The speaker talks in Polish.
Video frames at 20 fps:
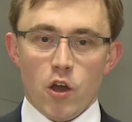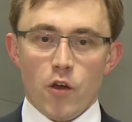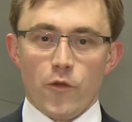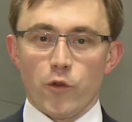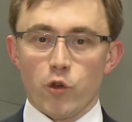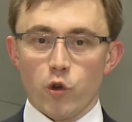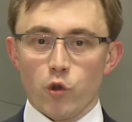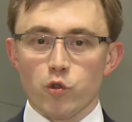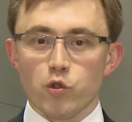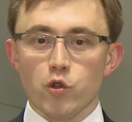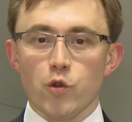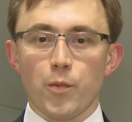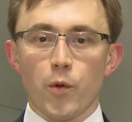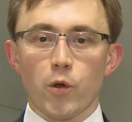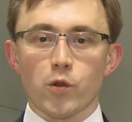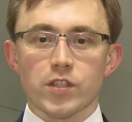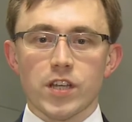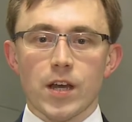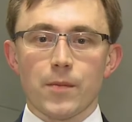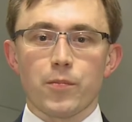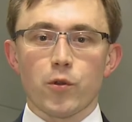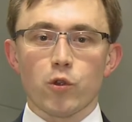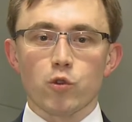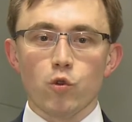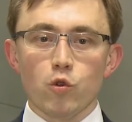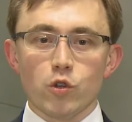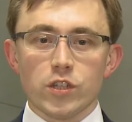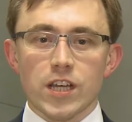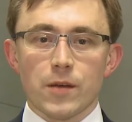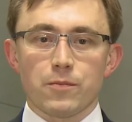W grudniu polska
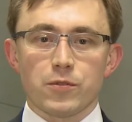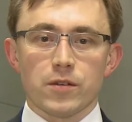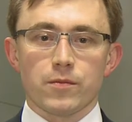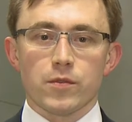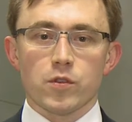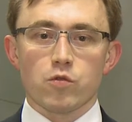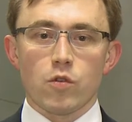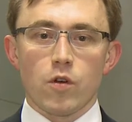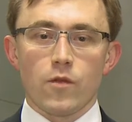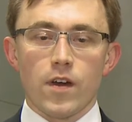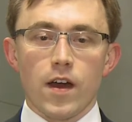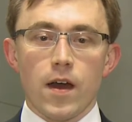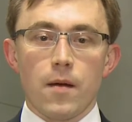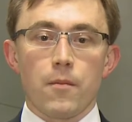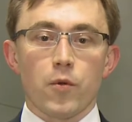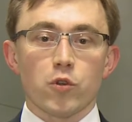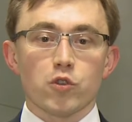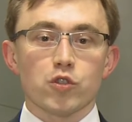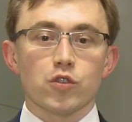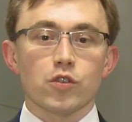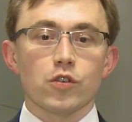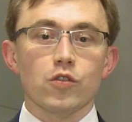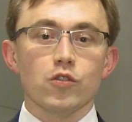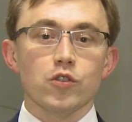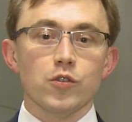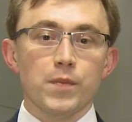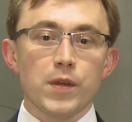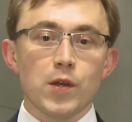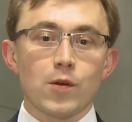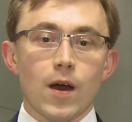produkcja przemysłowa mocno
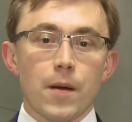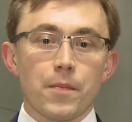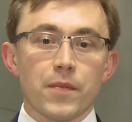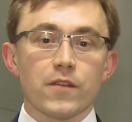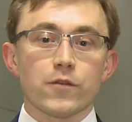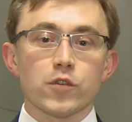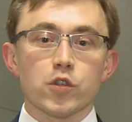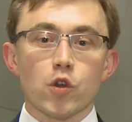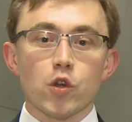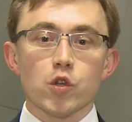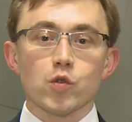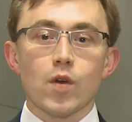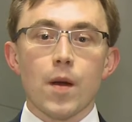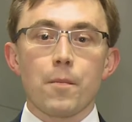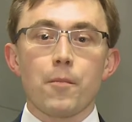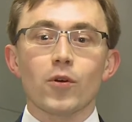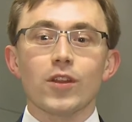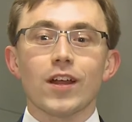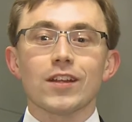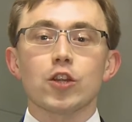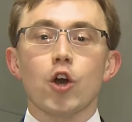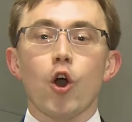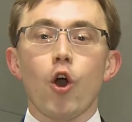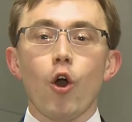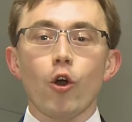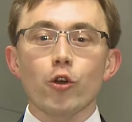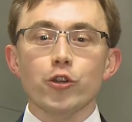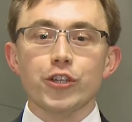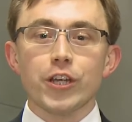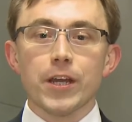odbiła. Wzrosła ponad
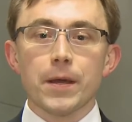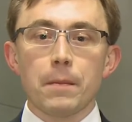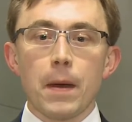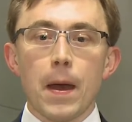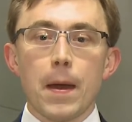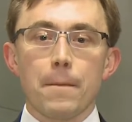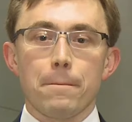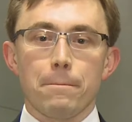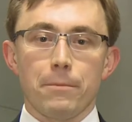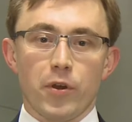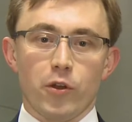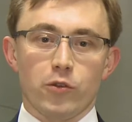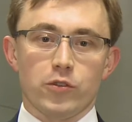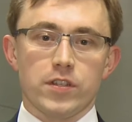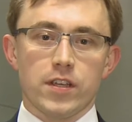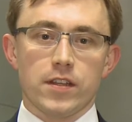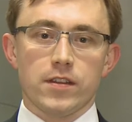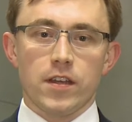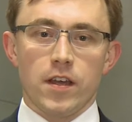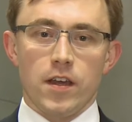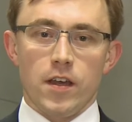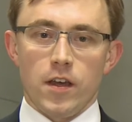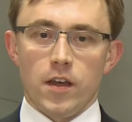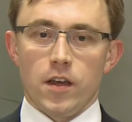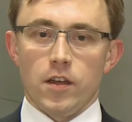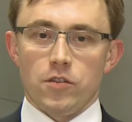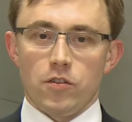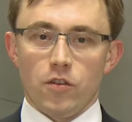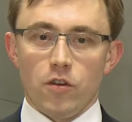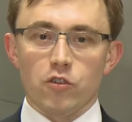8%.
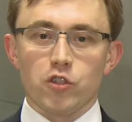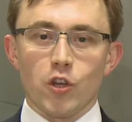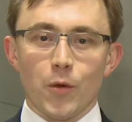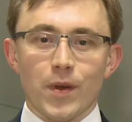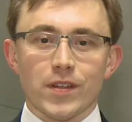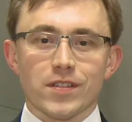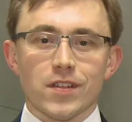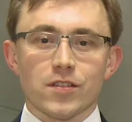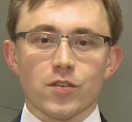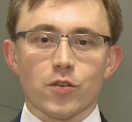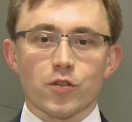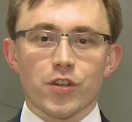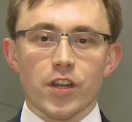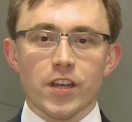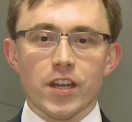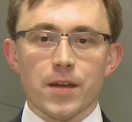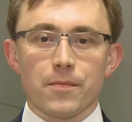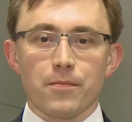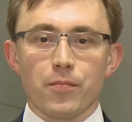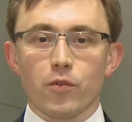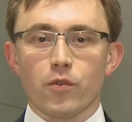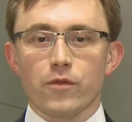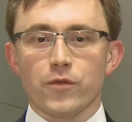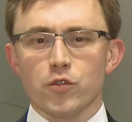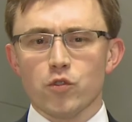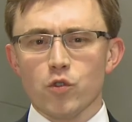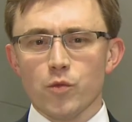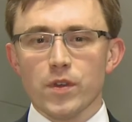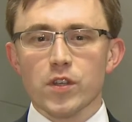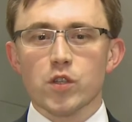To dobre zaskoczenie po w
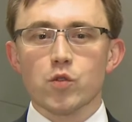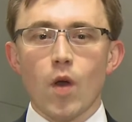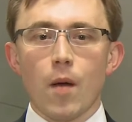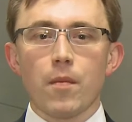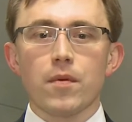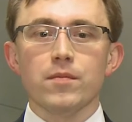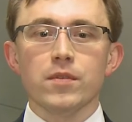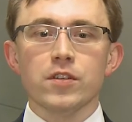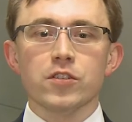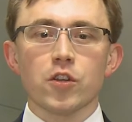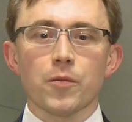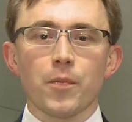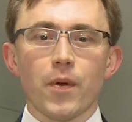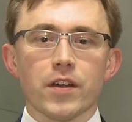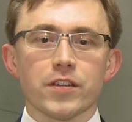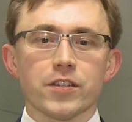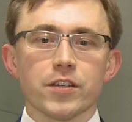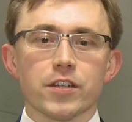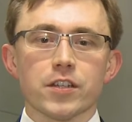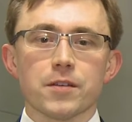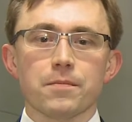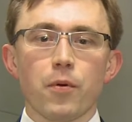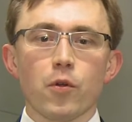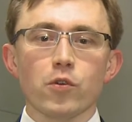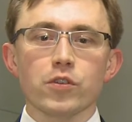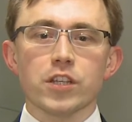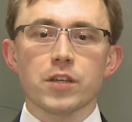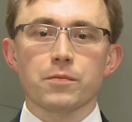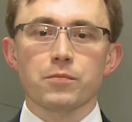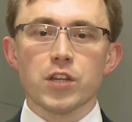sumie słabym listopadzie, gdy
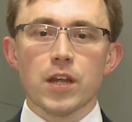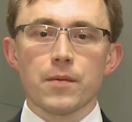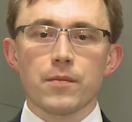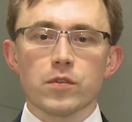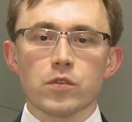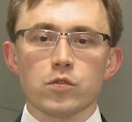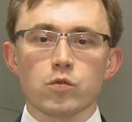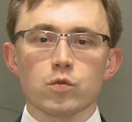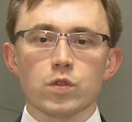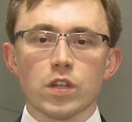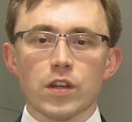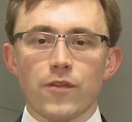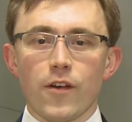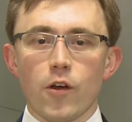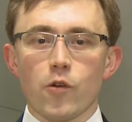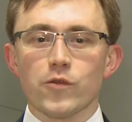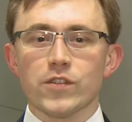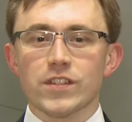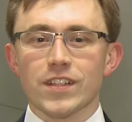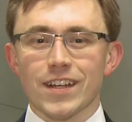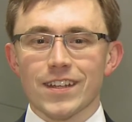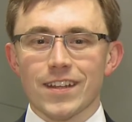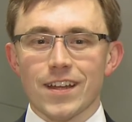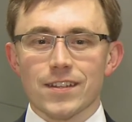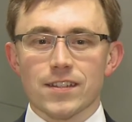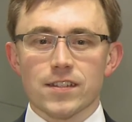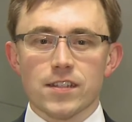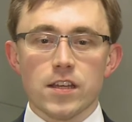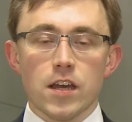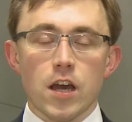polski przemysł trwał w
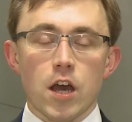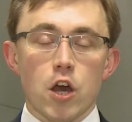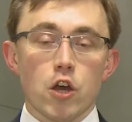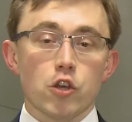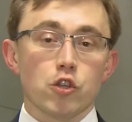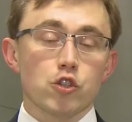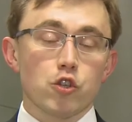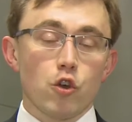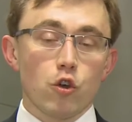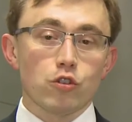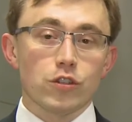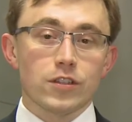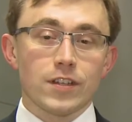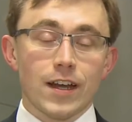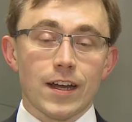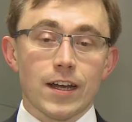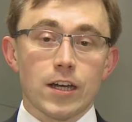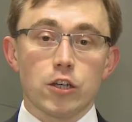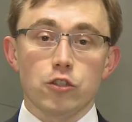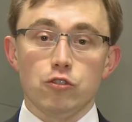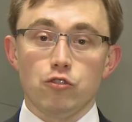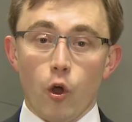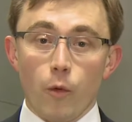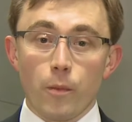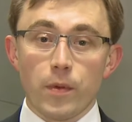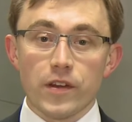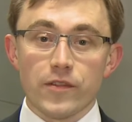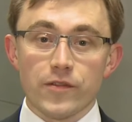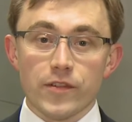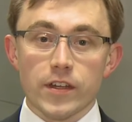stagnacji. Skąd tak
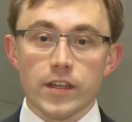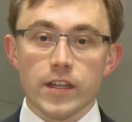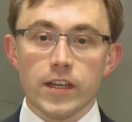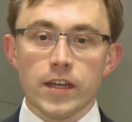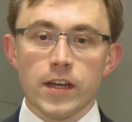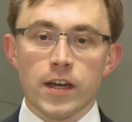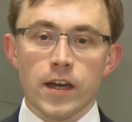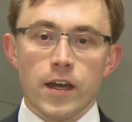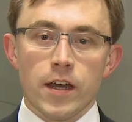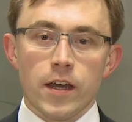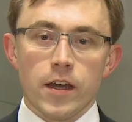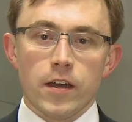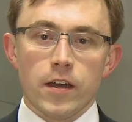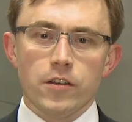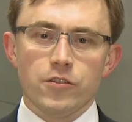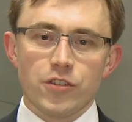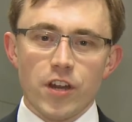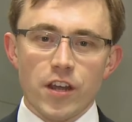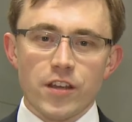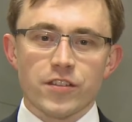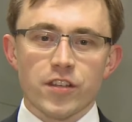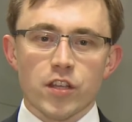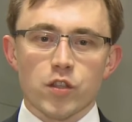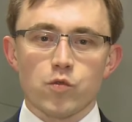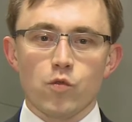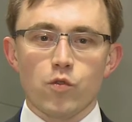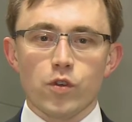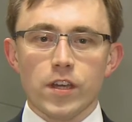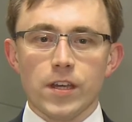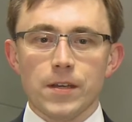dobry wynik? Część
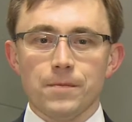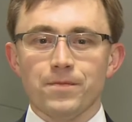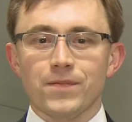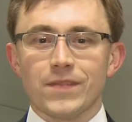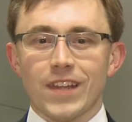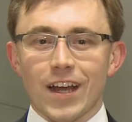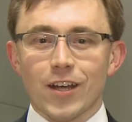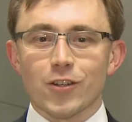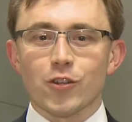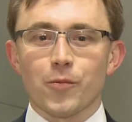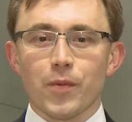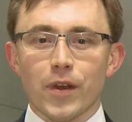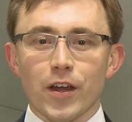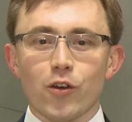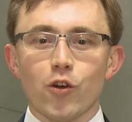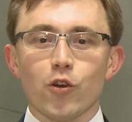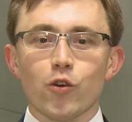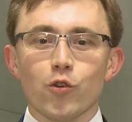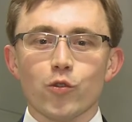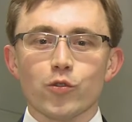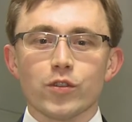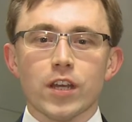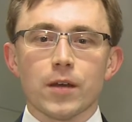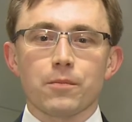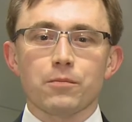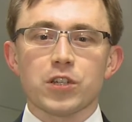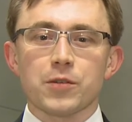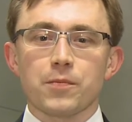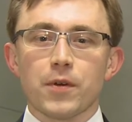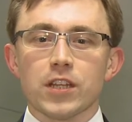zasługi tak dobrego grudnia
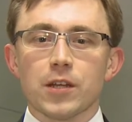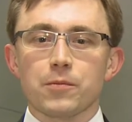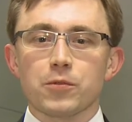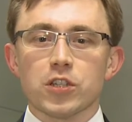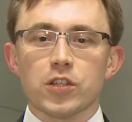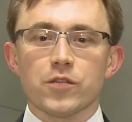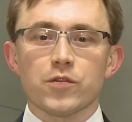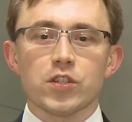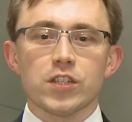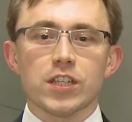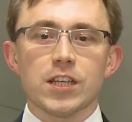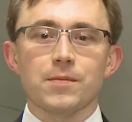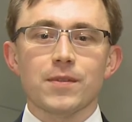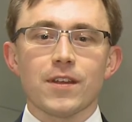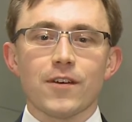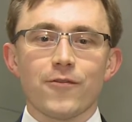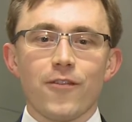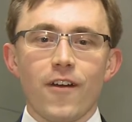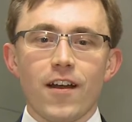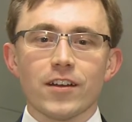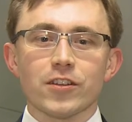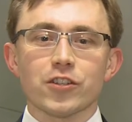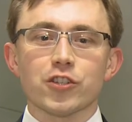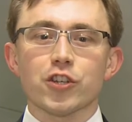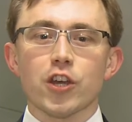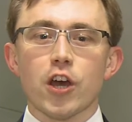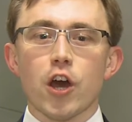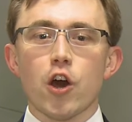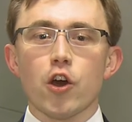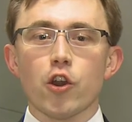przypada przede wszystkim na fakt,
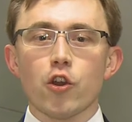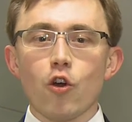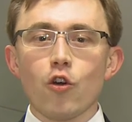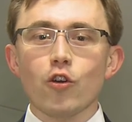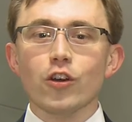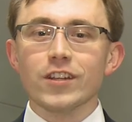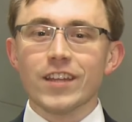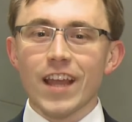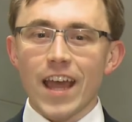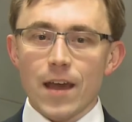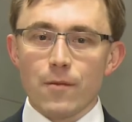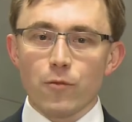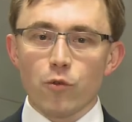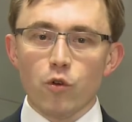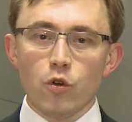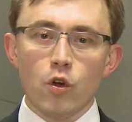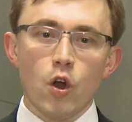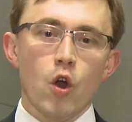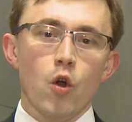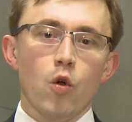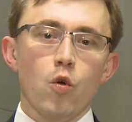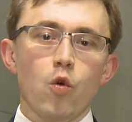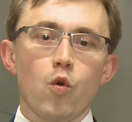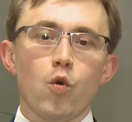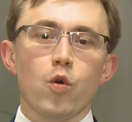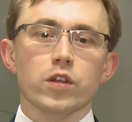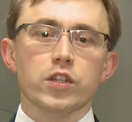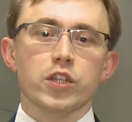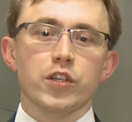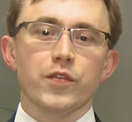że rok temu
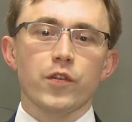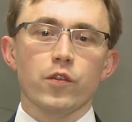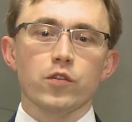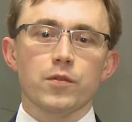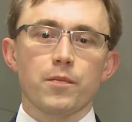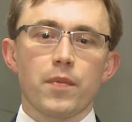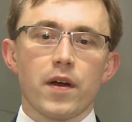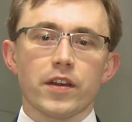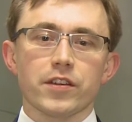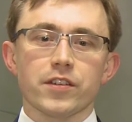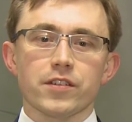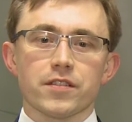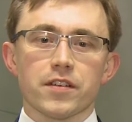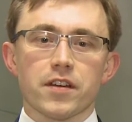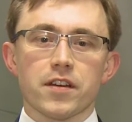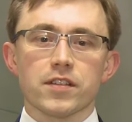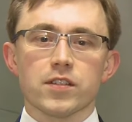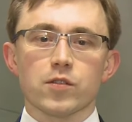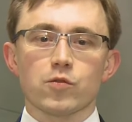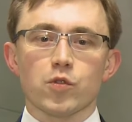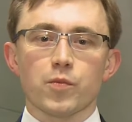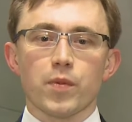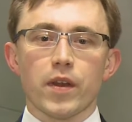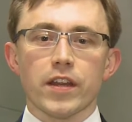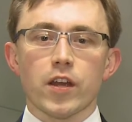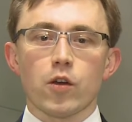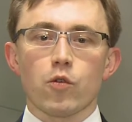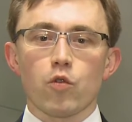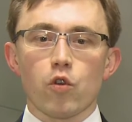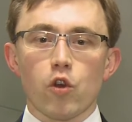układ świąt bardziej zachęcał do
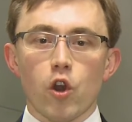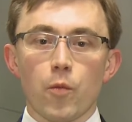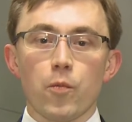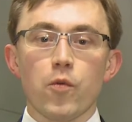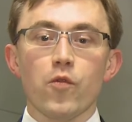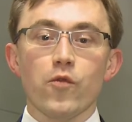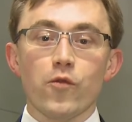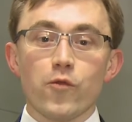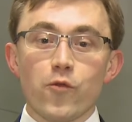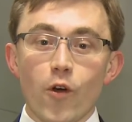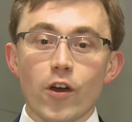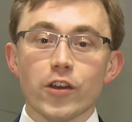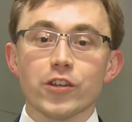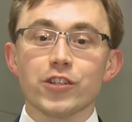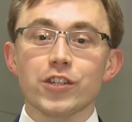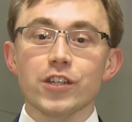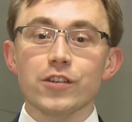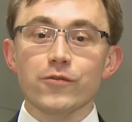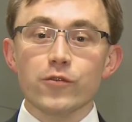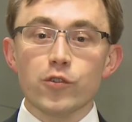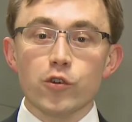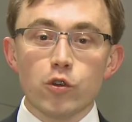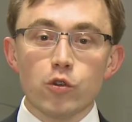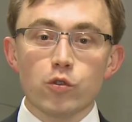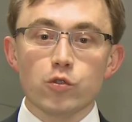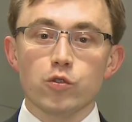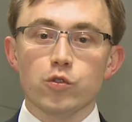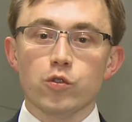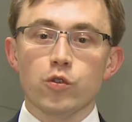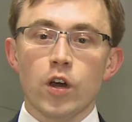brania urlopów właśnie w
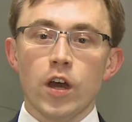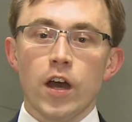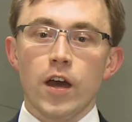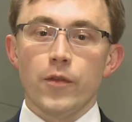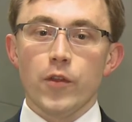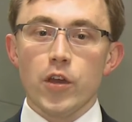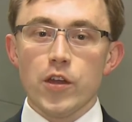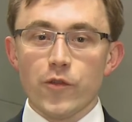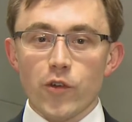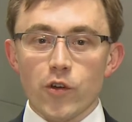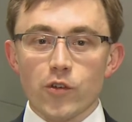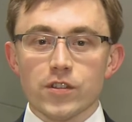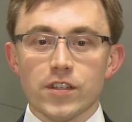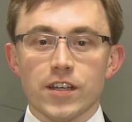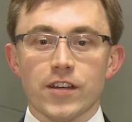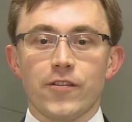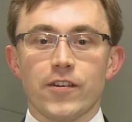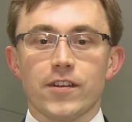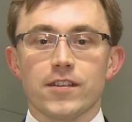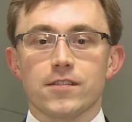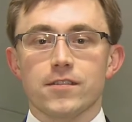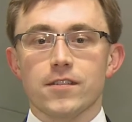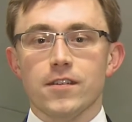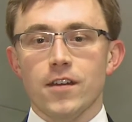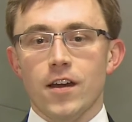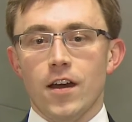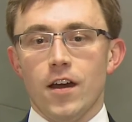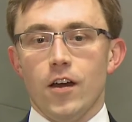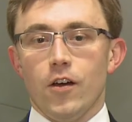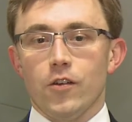grudniu, no i w
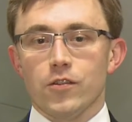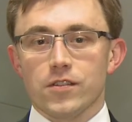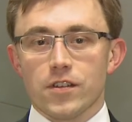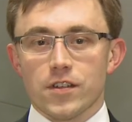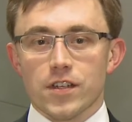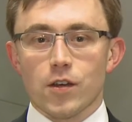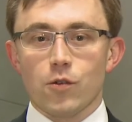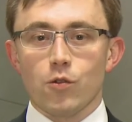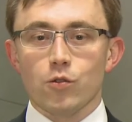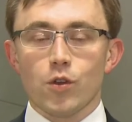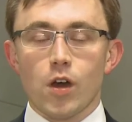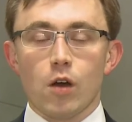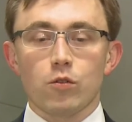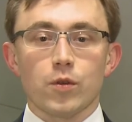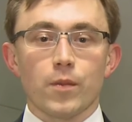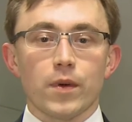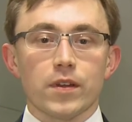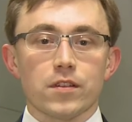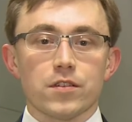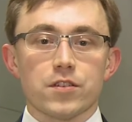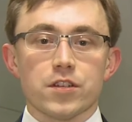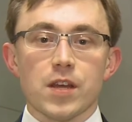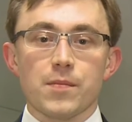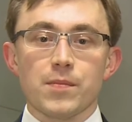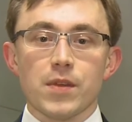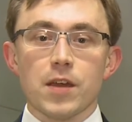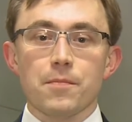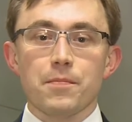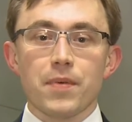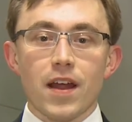konsekwencji oznaczało to automatycznie
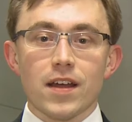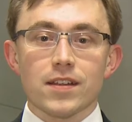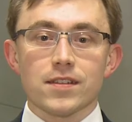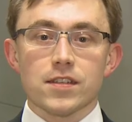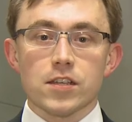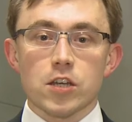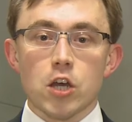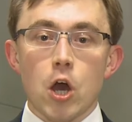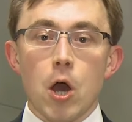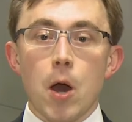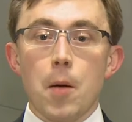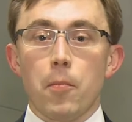mniej pracy.